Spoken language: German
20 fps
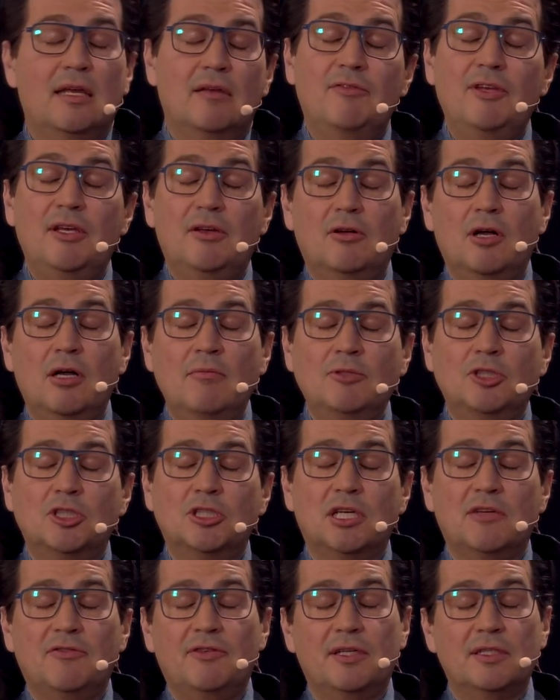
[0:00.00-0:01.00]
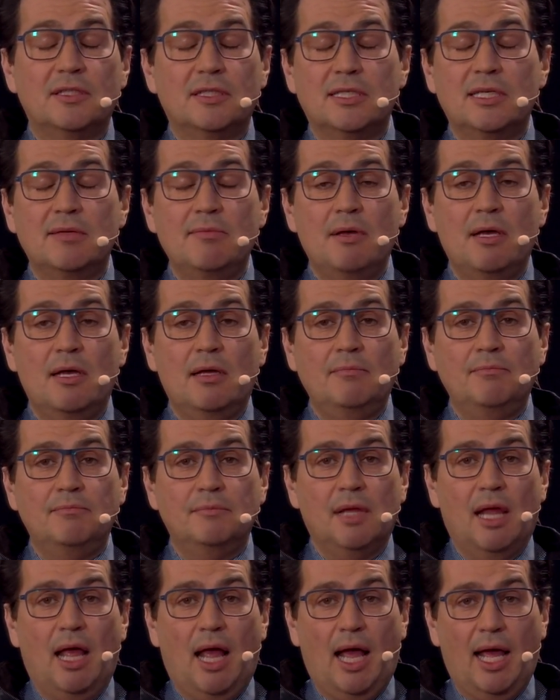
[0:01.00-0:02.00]
wie kommt Stefan Zimmer
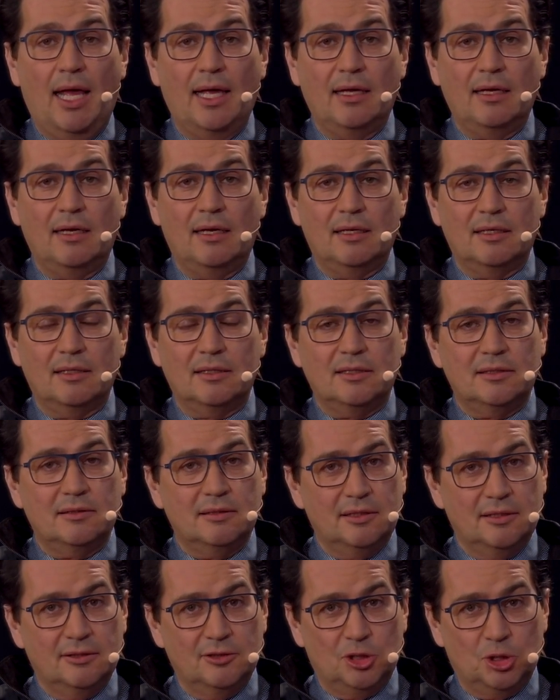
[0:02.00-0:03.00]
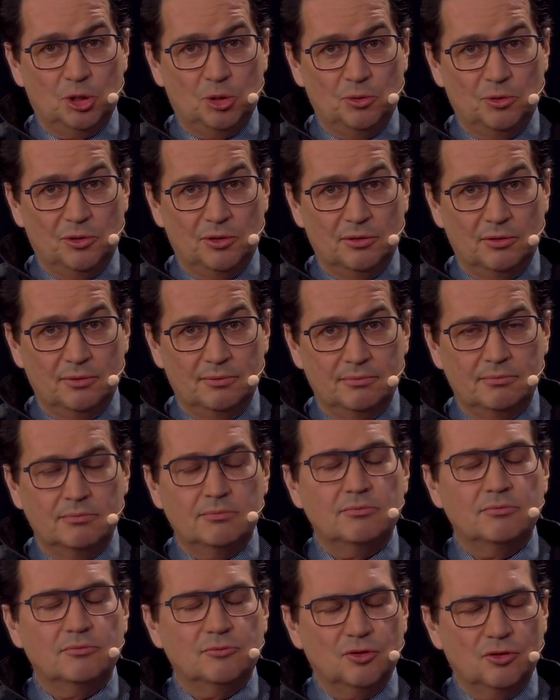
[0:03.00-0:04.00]
eigentlich ins Studio?
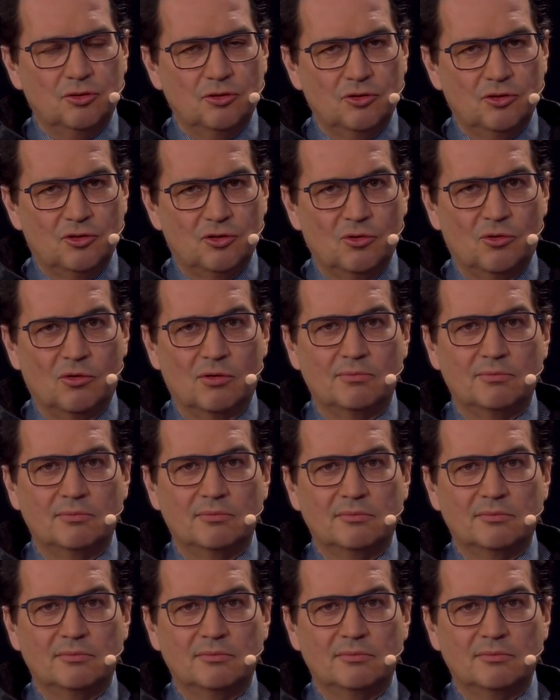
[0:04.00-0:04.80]
So,